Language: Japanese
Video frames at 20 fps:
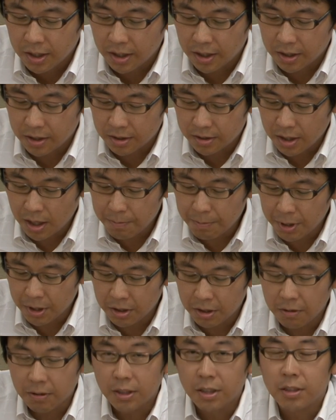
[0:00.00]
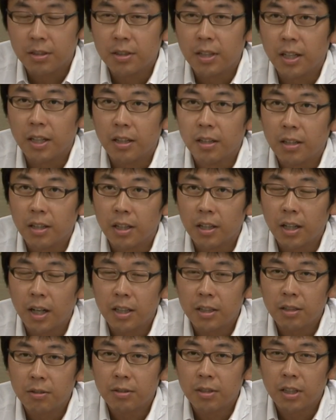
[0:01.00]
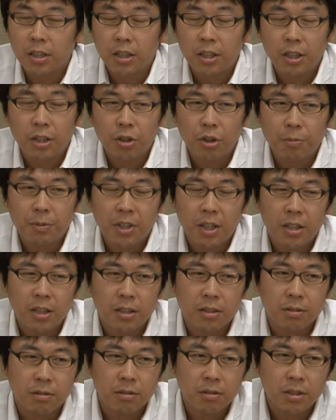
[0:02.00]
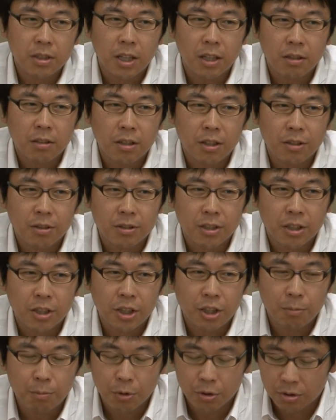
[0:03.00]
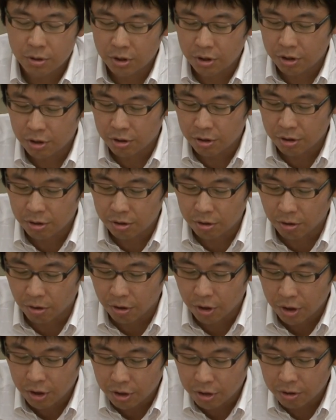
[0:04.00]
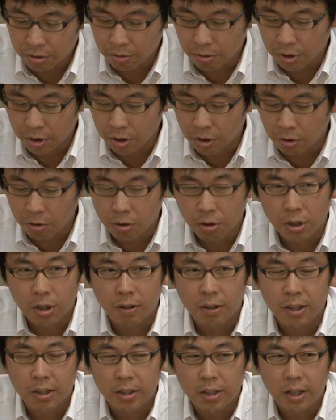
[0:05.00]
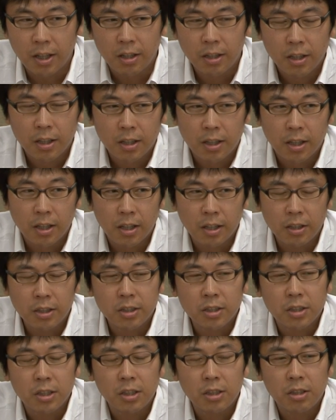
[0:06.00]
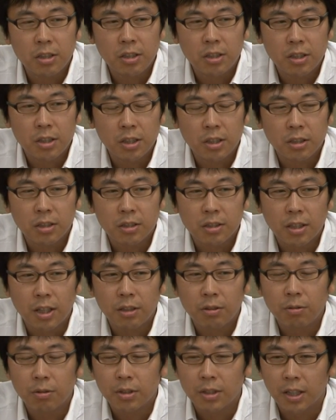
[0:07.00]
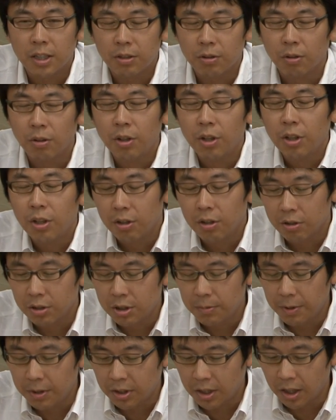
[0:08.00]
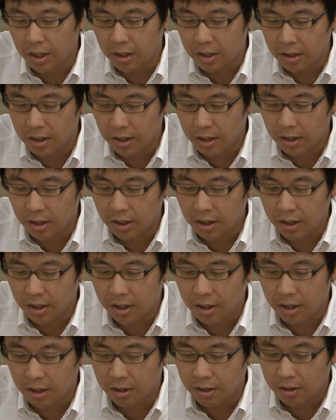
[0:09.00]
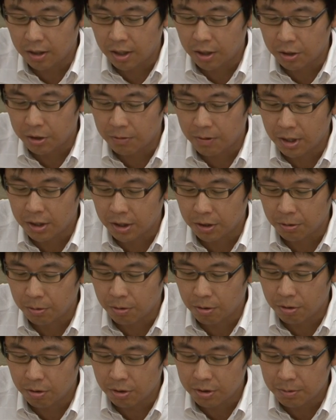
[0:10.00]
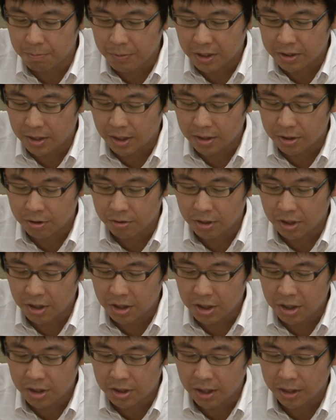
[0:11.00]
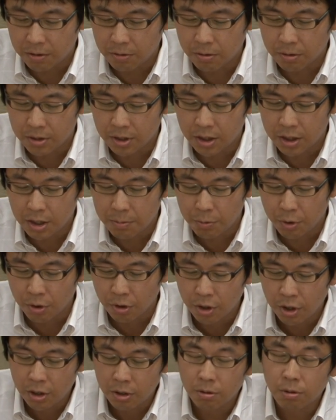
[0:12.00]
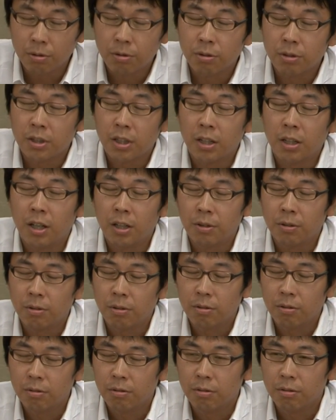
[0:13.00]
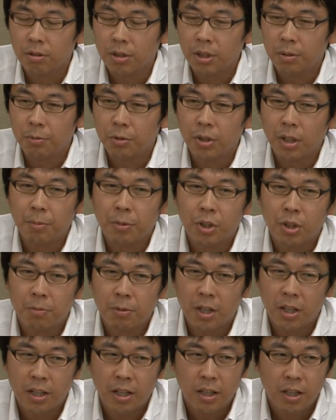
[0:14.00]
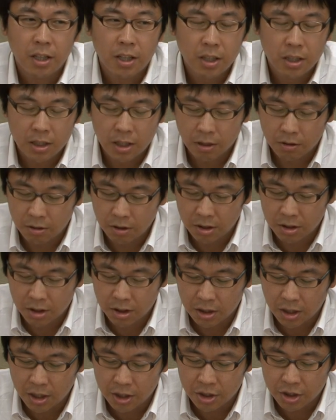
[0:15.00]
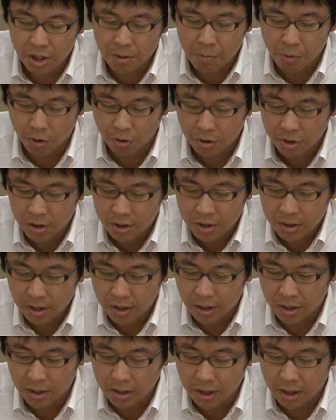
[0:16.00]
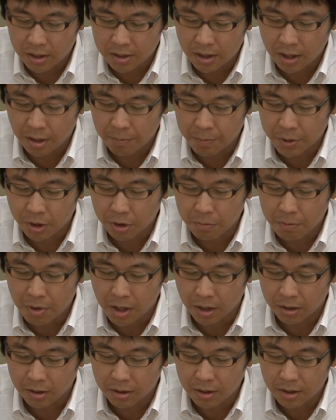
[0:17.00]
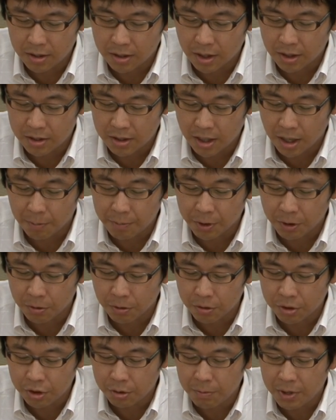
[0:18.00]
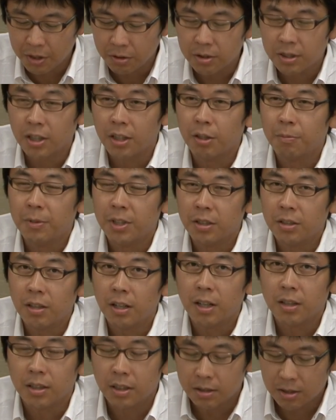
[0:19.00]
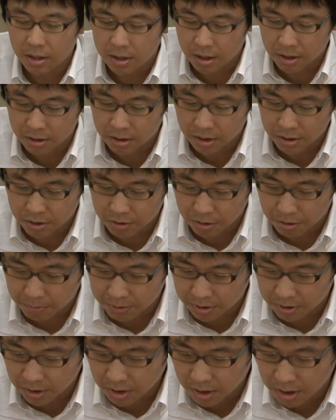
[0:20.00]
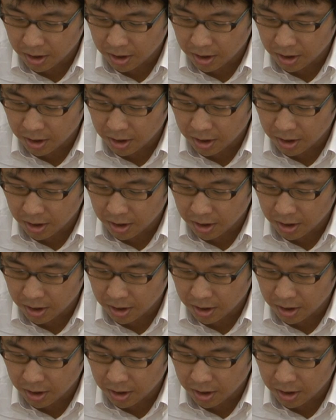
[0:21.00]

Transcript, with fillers: えー、裁判ではですね、会社の責任のみならず役員の責任も追及するということが行われて、えー、いっしんにしん最高裁とすべて、えー、争われたところ、まあ、最終的に最高裁でも労働者側の言い分が認められ、役員に対しても、えー、ななせんはっぴゃくまん、ななせんはっぴゃくろくじゅうまん円の支払いを命じる判決が確定しております。